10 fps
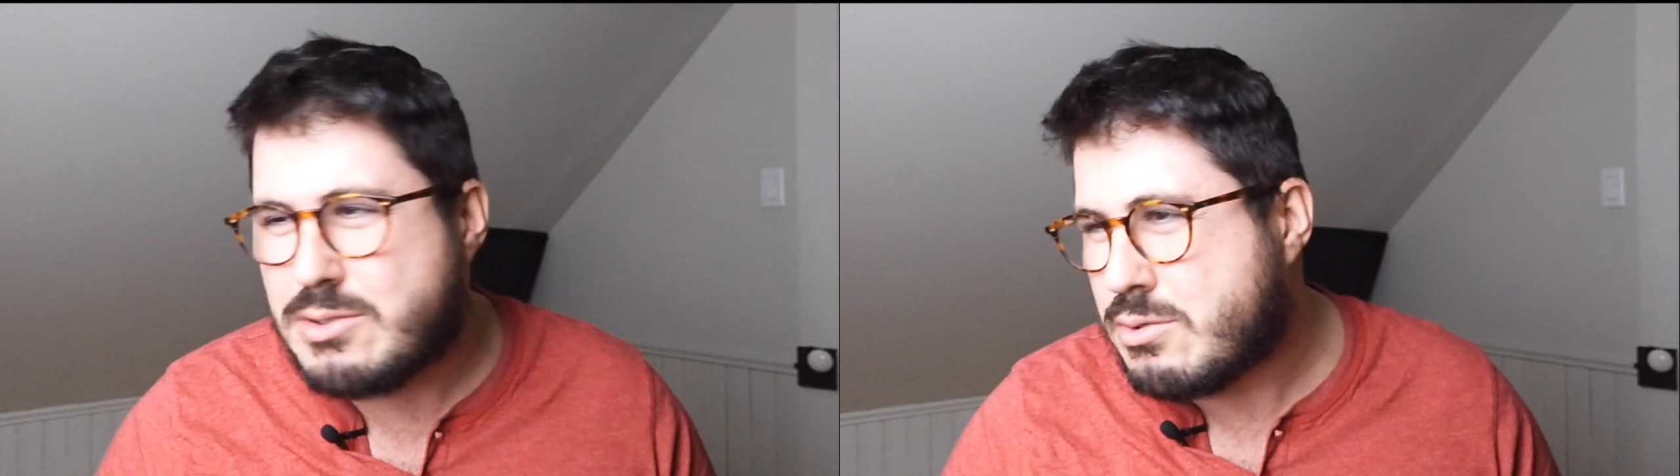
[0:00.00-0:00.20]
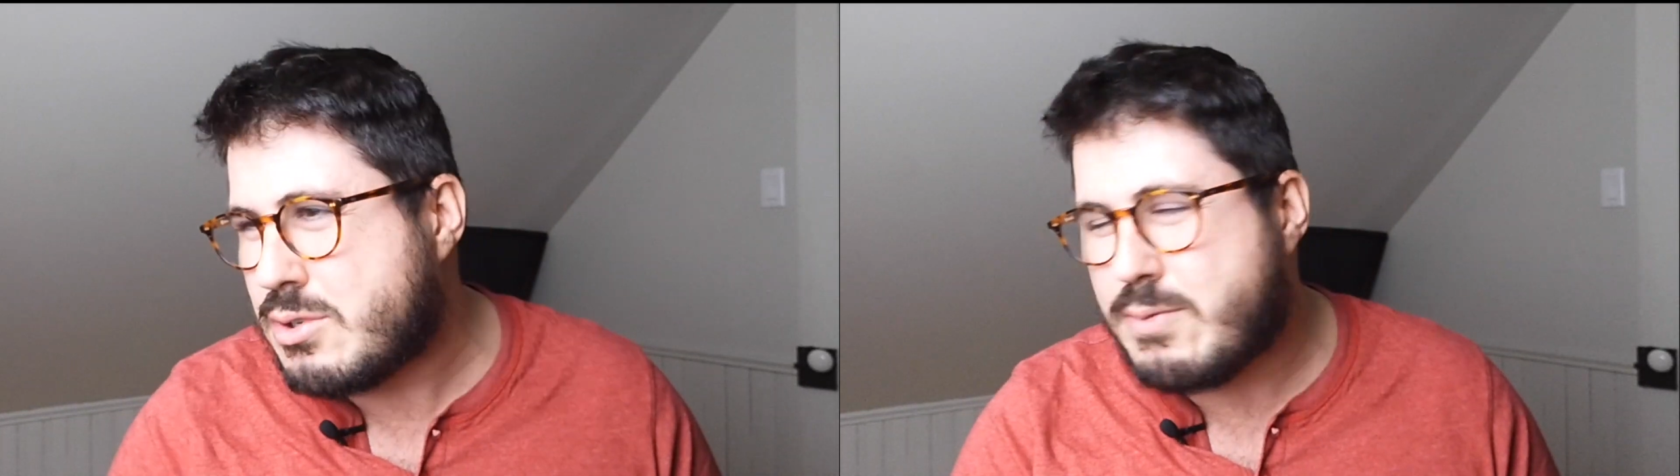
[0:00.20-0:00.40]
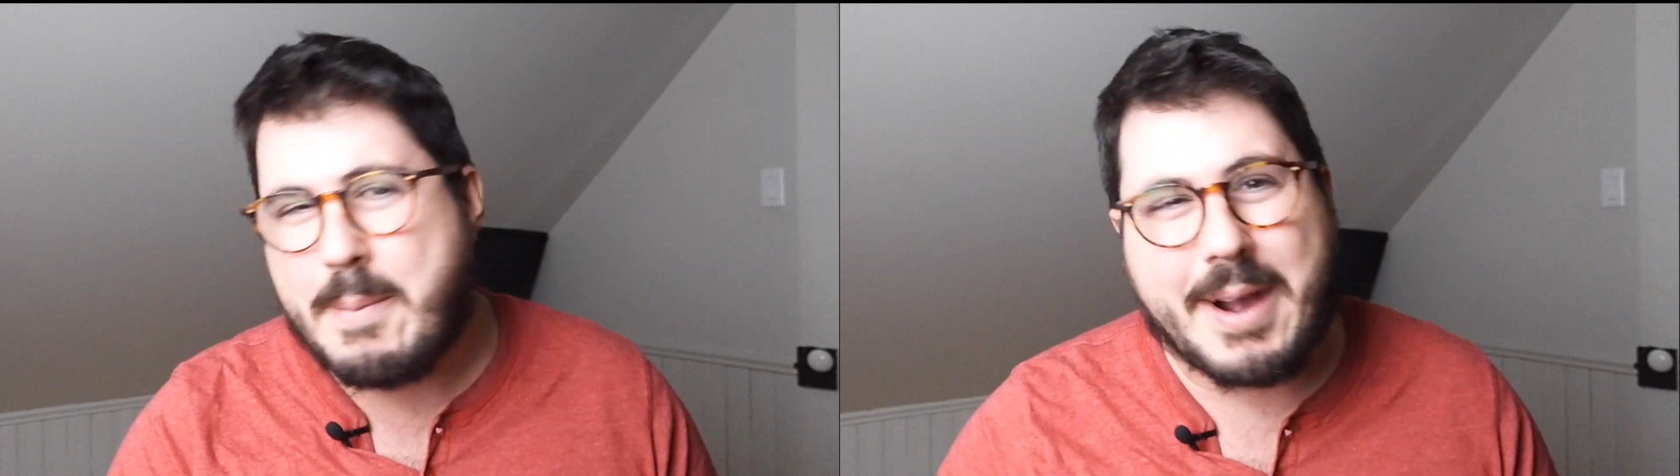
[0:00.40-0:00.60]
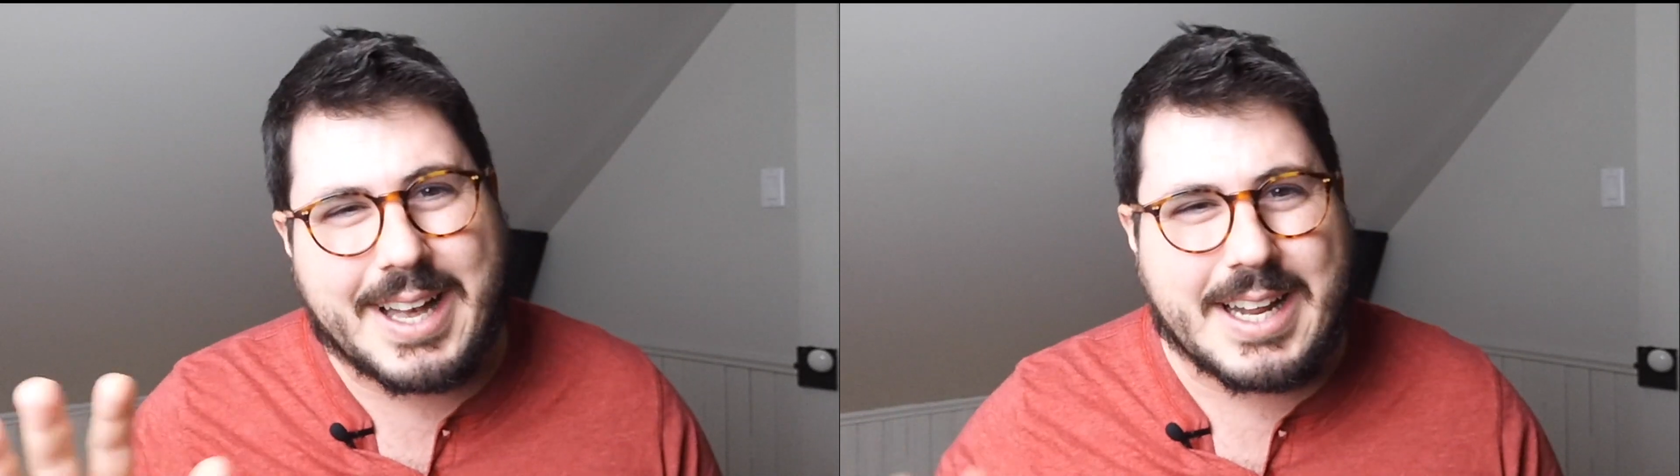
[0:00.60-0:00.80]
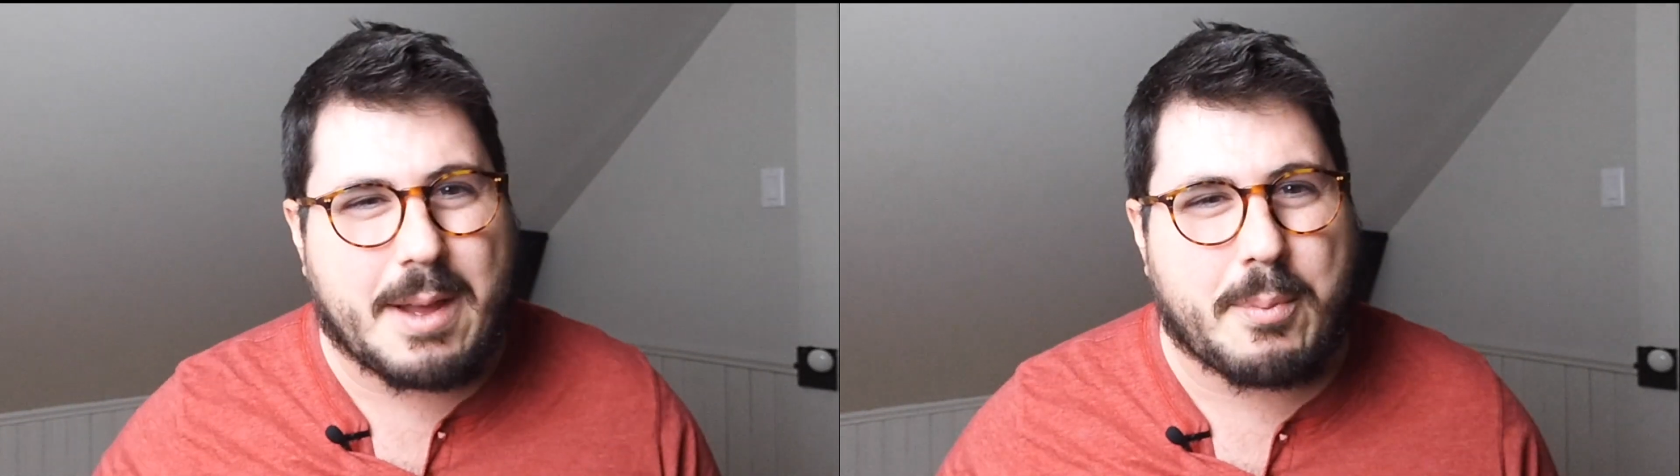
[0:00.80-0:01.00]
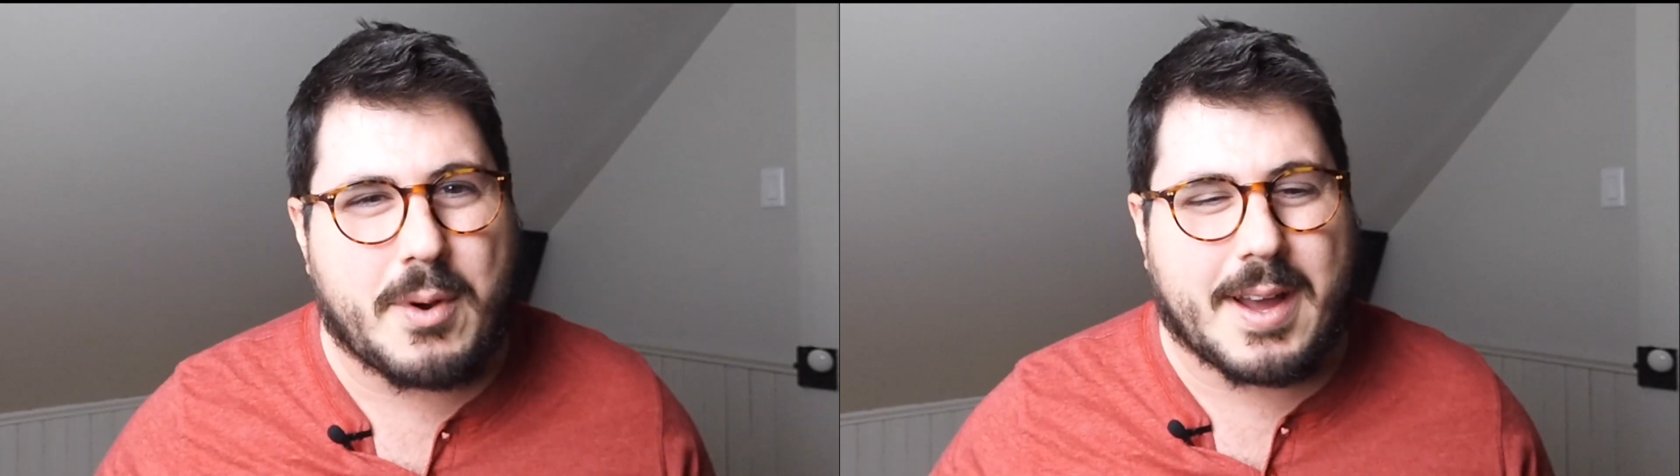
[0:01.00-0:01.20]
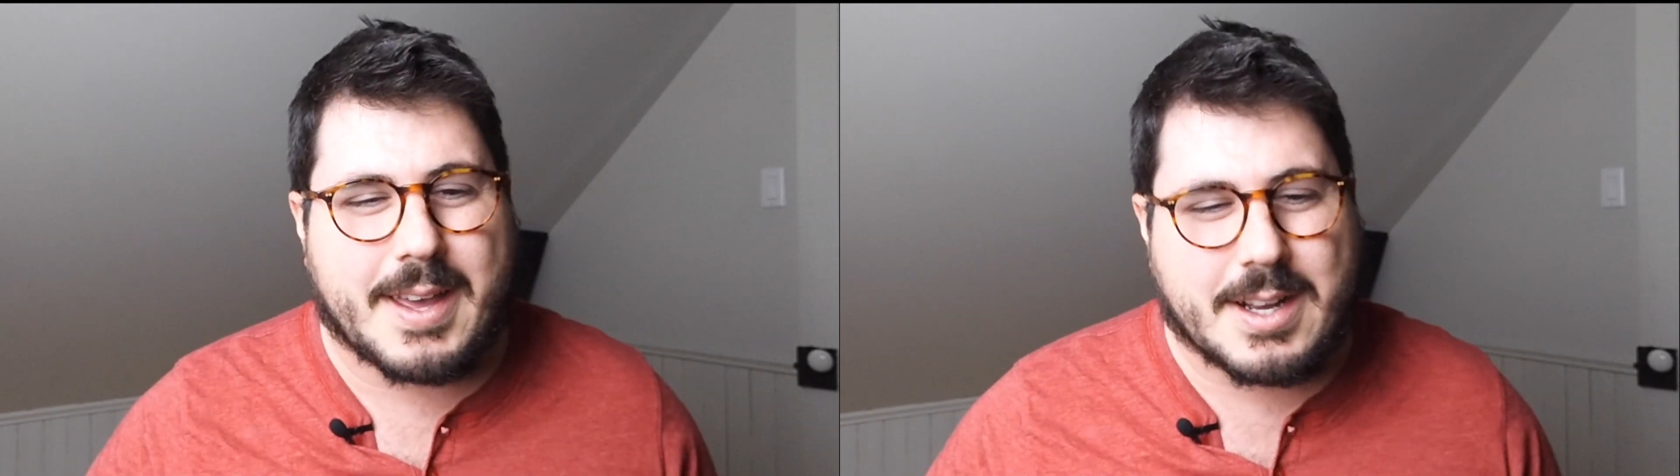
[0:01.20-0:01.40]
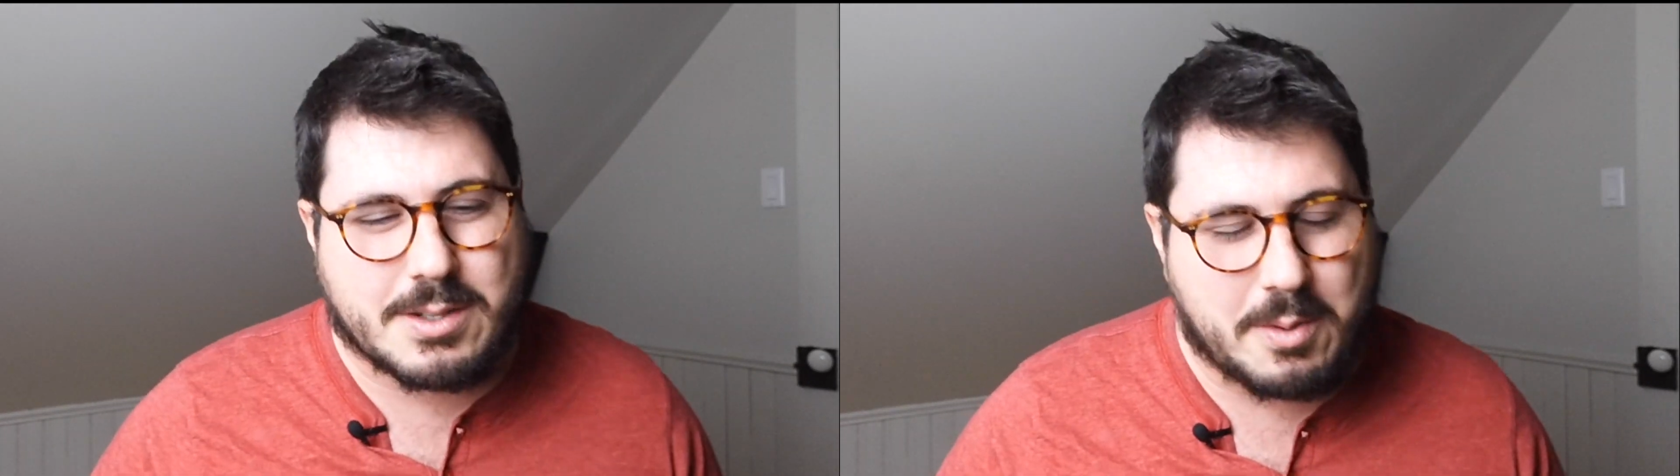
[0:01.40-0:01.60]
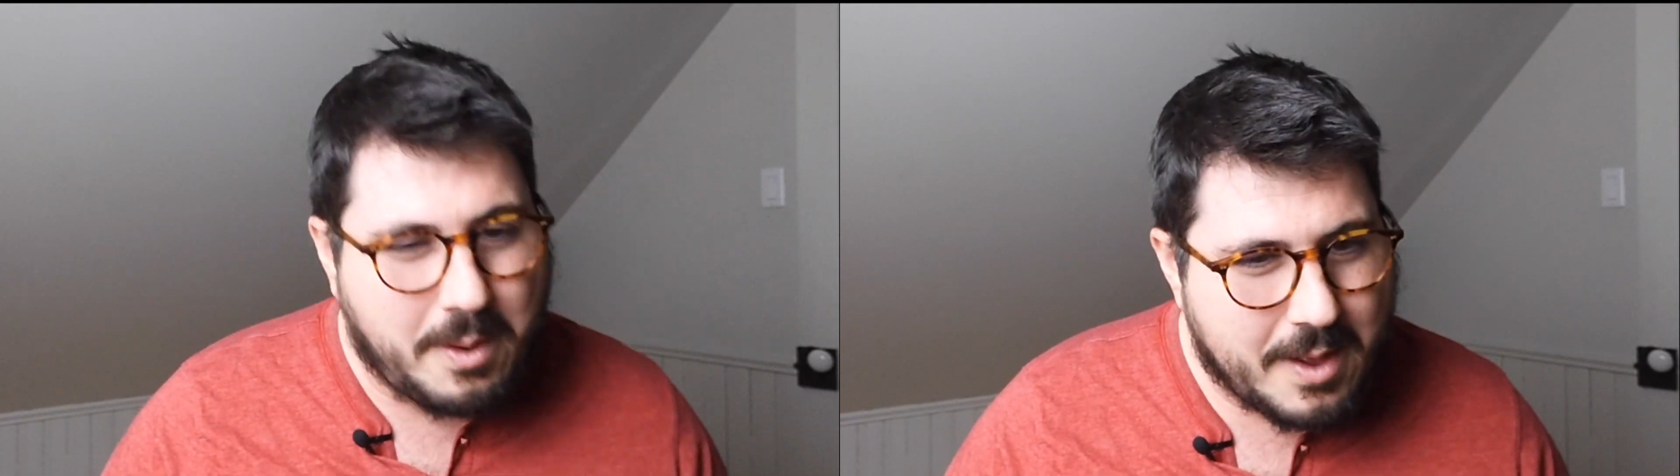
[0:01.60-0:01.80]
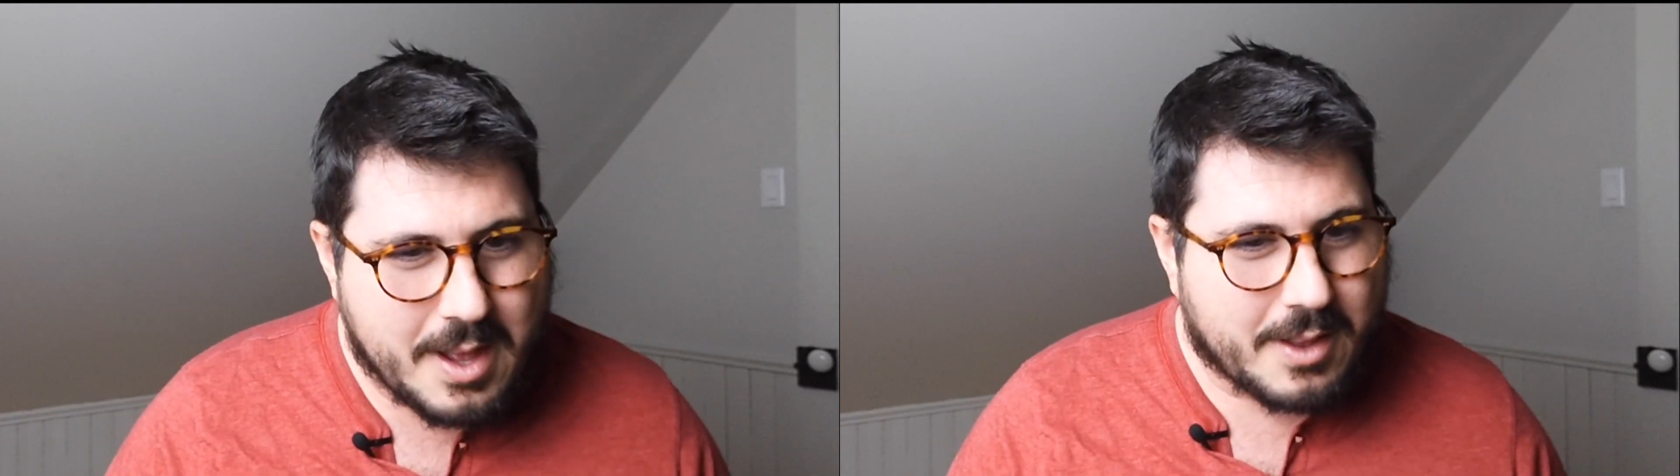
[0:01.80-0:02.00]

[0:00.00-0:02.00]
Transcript: du coup je vais bâcler un peu la réaction.